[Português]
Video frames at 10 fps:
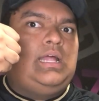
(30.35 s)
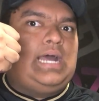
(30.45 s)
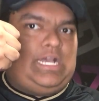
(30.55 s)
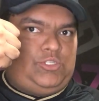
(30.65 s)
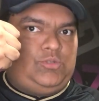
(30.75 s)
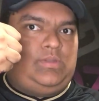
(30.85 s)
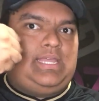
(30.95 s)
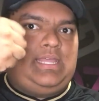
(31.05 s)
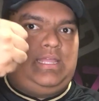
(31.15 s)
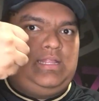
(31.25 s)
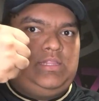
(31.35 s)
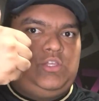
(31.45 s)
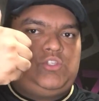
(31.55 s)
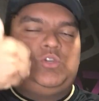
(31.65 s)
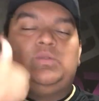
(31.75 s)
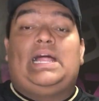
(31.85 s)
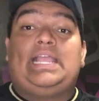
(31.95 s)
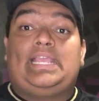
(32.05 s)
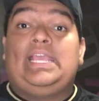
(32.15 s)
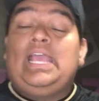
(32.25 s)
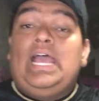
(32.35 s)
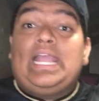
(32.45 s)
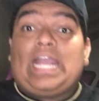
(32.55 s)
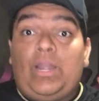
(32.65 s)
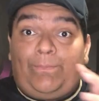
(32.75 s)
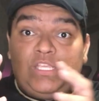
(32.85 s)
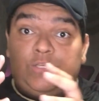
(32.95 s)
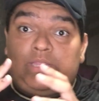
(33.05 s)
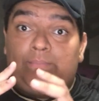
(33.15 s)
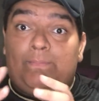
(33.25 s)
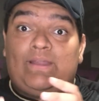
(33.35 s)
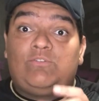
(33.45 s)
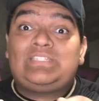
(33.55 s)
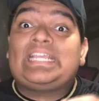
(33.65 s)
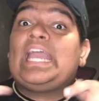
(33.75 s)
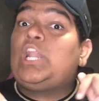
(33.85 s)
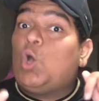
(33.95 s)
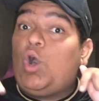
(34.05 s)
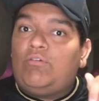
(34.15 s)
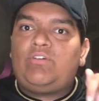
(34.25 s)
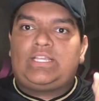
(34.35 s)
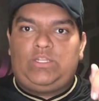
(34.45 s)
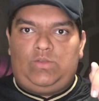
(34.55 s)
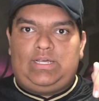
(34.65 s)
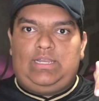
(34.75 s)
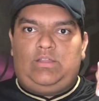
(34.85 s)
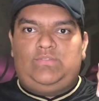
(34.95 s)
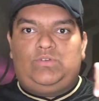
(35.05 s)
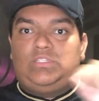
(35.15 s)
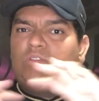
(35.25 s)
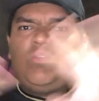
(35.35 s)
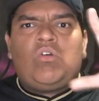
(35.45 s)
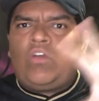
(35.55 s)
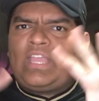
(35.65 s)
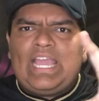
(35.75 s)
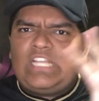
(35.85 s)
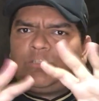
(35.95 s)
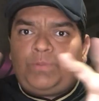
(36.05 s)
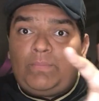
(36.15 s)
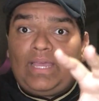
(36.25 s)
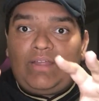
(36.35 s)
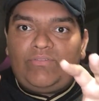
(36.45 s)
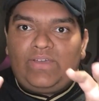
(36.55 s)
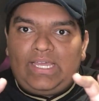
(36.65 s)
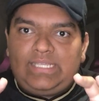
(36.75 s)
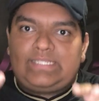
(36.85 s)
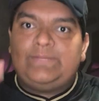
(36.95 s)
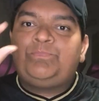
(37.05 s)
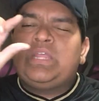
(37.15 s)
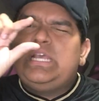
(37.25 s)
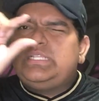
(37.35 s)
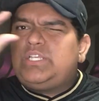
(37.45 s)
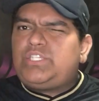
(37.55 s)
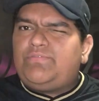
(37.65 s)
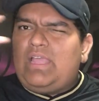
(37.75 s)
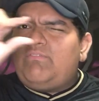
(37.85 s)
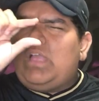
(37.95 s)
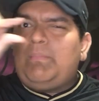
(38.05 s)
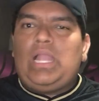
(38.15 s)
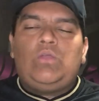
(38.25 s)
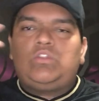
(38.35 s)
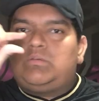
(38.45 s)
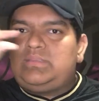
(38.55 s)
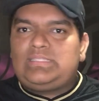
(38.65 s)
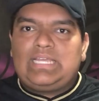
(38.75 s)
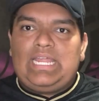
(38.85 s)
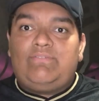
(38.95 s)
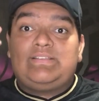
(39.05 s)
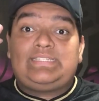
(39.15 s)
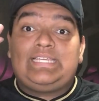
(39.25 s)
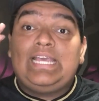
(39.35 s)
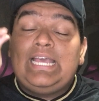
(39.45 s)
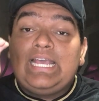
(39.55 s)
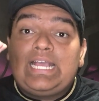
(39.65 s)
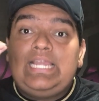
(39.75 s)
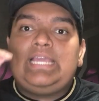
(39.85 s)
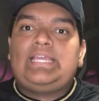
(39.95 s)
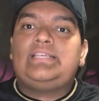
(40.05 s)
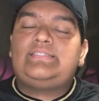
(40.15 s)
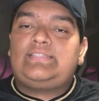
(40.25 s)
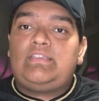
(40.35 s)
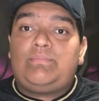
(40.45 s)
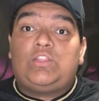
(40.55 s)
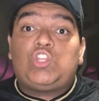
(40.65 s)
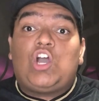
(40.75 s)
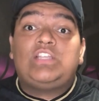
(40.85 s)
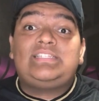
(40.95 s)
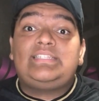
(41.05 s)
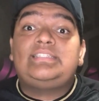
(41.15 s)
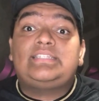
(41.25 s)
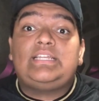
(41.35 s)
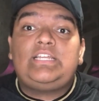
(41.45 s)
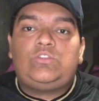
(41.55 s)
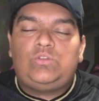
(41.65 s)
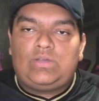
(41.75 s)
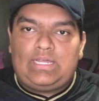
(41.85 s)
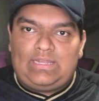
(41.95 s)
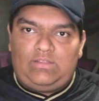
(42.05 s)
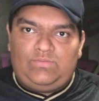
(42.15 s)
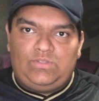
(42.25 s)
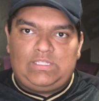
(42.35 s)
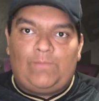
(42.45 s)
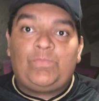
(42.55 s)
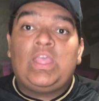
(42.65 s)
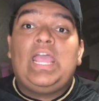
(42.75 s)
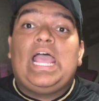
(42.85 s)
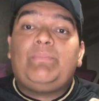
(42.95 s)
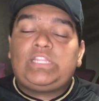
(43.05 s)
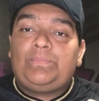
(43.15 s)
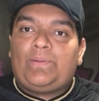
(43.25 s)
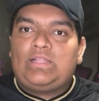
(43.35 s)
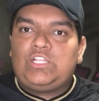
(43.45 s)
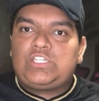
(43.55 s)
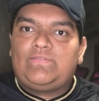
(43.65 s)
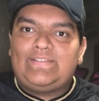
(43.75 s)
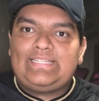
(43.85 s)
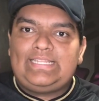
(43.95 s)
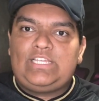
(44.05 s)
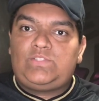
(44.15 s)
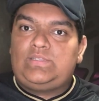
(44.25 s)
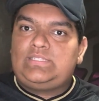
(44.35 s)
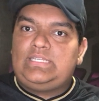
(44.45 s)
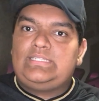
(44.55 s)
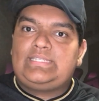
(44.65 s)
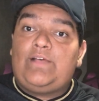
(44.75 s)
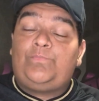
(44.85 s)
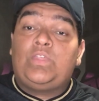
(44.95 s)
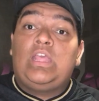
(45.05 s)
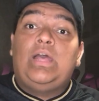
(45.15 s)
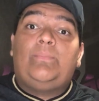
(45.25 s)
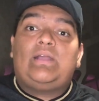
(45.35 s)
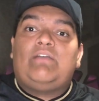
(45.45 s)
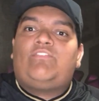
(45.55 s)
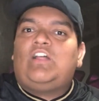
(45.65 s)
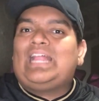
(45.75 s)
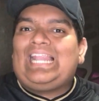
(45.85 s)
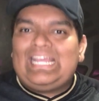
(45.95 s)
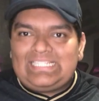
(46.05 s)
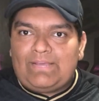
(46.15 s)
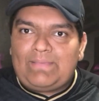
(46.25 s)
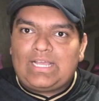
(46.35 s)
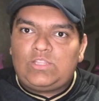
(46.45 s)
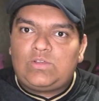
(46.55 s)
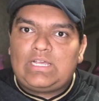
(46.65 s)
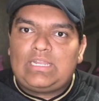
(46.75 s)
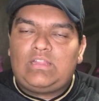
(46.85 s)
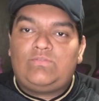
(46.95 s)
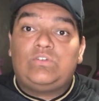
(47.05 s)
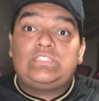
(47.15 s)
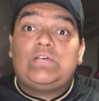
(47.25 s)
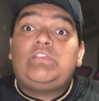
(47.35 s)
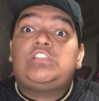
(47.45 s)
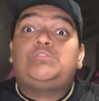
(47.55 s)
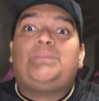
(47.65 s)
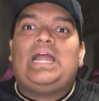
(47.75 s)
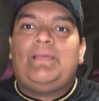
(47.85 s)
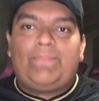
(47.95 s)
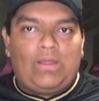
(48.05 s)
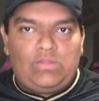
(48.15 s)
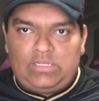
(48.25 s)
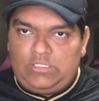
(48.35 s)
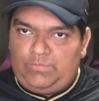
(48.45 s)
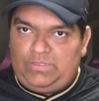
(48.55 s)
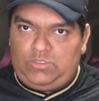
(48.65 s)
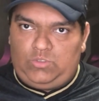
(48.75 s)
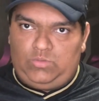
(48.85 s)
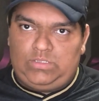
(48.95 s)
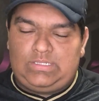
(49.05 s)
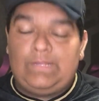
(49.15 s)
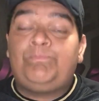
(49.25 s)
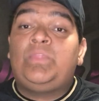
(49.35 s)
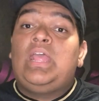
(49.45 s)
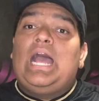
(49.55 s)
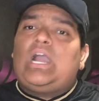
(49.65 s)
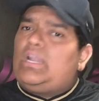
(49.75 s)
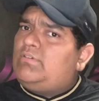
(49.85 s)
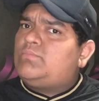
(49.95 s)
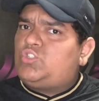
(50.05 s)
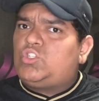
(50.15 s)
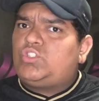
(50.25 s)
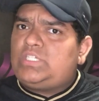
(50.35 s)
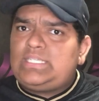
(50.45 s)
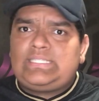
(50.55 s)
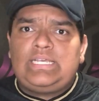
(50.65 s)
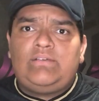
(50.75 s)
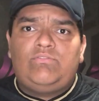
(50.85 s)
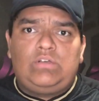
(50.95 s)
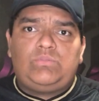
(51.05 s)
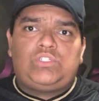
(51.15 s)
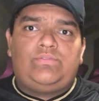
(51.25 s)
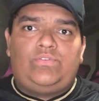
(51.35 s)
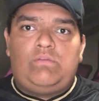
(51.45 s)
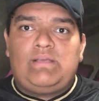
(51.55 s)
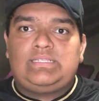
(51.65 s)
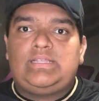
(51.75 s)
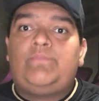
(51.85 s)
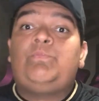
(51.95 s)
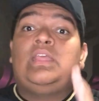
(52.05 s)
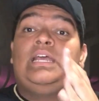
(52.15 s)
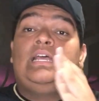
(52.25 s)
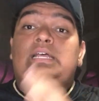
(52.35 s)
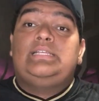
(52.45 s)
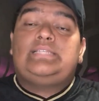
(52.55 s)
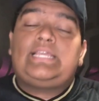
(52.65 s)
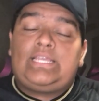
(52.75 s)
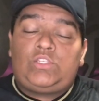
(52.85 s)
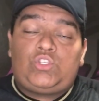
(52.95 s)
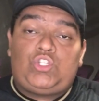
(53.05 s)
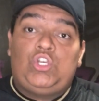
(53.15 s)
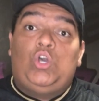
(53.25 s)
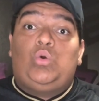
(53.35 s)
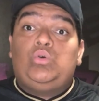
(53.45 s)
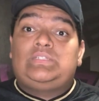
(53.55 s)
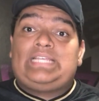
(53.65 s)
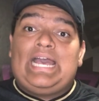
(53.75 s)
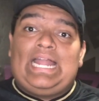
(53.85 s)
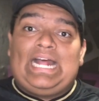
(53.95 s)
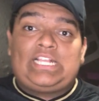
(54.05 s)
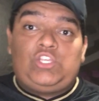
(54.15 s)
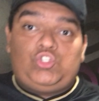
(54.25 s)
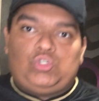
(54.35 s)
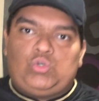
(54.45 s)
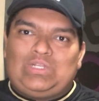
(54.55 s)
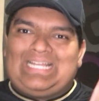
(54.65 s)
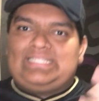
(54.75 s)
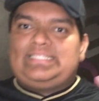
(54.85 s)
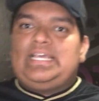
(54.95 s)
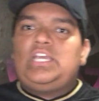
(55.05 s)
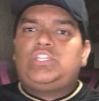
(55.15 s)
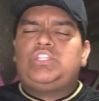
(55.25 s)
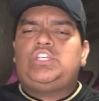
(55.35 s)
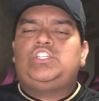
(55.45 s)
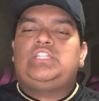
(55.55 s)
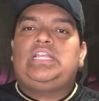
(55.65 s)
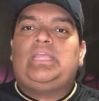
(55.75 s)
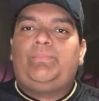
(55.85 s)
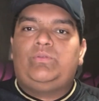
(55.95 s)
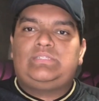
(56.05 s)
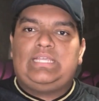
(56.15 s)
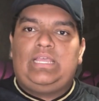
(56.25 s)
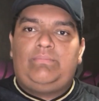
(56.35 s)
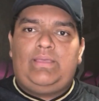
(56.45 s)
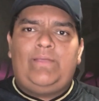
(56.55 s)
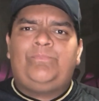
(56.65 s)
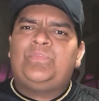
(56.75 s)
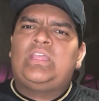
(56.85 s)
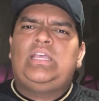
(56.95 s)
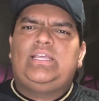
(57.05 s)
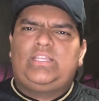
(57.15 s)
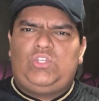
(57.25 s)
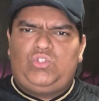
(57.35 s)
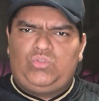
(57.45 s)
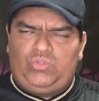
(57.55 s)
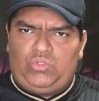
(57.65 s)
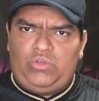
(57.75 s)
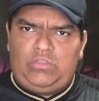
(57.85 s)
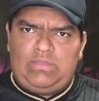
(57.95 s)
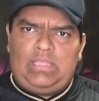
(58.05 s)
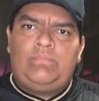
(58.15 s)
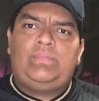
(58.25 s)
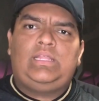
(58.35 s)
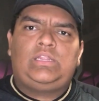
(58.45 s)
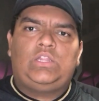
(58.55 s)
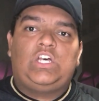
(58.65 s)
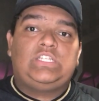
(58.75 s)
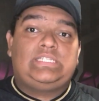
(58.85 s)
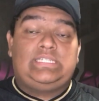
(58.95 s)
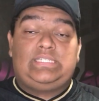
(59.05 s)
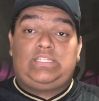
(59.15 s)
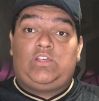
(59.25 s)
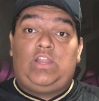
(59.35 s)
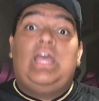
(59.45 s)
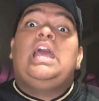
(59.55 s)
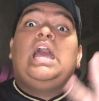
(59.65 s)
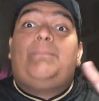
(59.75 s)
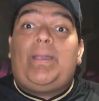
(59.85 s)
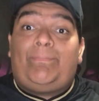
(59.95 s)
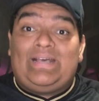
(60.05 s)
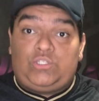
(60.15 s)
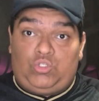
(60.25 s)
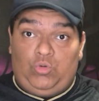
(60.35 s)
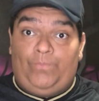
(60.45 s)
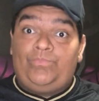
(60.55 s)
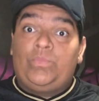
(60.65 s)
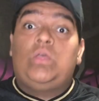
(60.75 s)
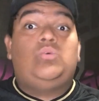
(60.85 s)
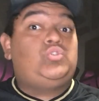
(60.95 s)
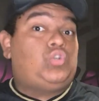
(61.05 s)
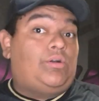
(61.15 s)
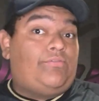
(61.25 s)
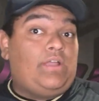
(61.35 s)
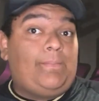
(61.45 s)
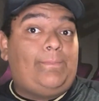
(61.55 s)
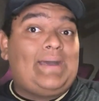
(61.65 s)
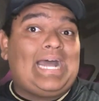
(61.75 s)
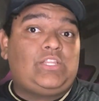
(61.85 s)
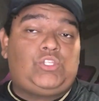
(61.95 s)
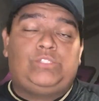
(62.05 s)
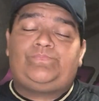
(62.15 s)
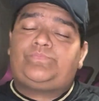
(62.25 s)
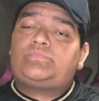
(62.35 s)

Achou, né? deixa o like. Quero pedir também para você que é novo aqui no canal do Vozão, não conhece, primeira vez, se tiver em vermelhinho o nome inscreva-se, clique em cima, torne-se inscrito do canal do Vozão. É muito importante que você deixe sua inscrição, porque fortalece a marca do canal do Vozão e espalha para outras pessoas. Agora vamos de notícia, vamos de informação. Seguinte, o Ceará que jogou na sexta diante da equipe do CRB, que jogo doido, hein? Minha nossa senhora. Mas passou. O jogo foi empate.